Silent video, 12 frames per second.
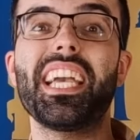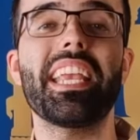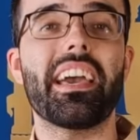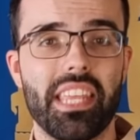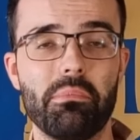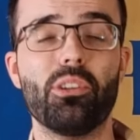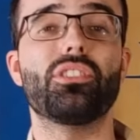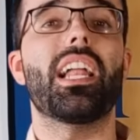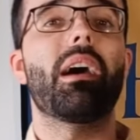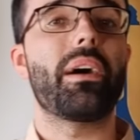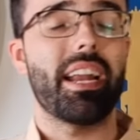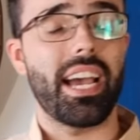si añadimos
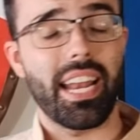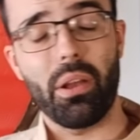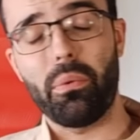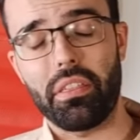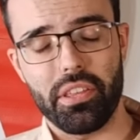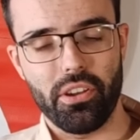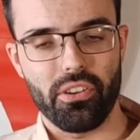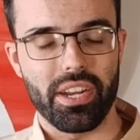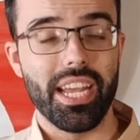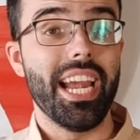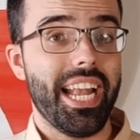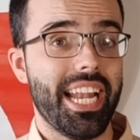a, la ecuación
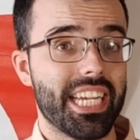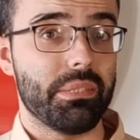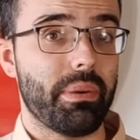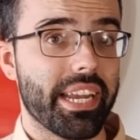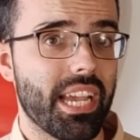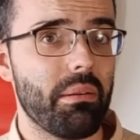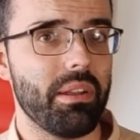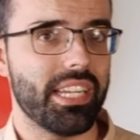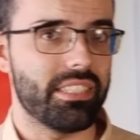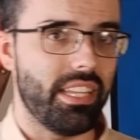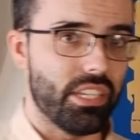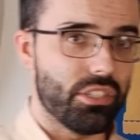las variables